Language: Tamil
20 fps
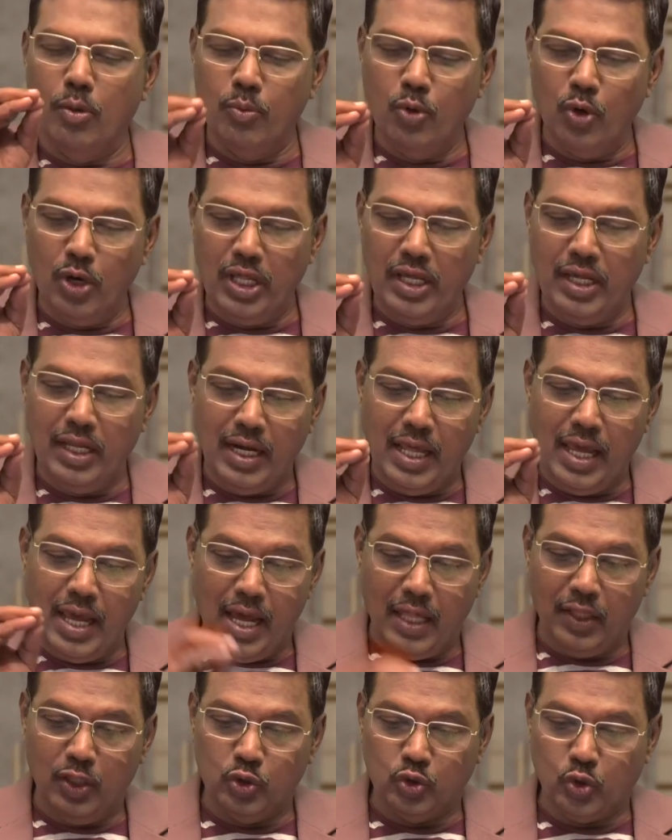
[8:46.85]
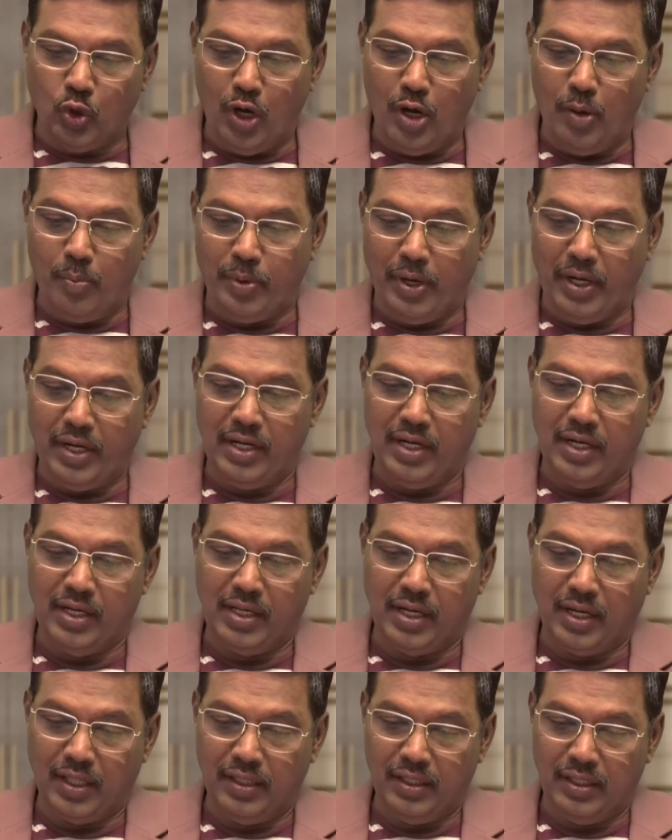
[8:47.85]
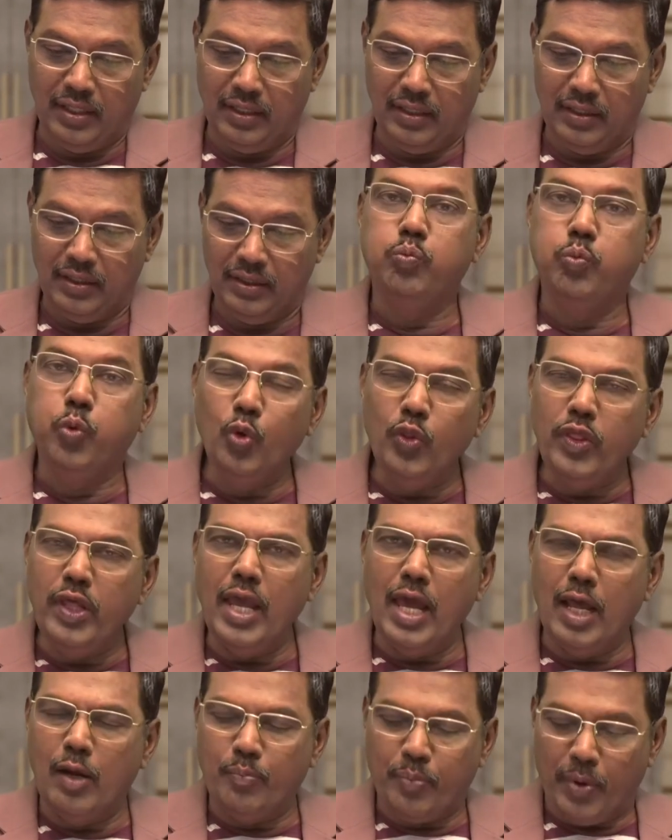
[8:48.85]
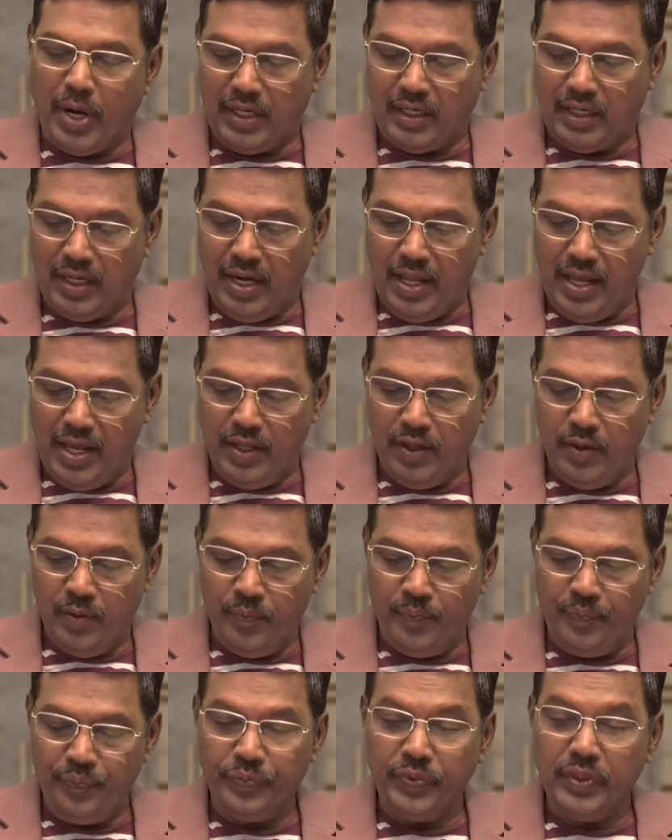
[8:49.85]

மொழியிலே அது சொல்லப்பட்டிருக்கிறது புதிய ஏற்பாட்டிலேயும்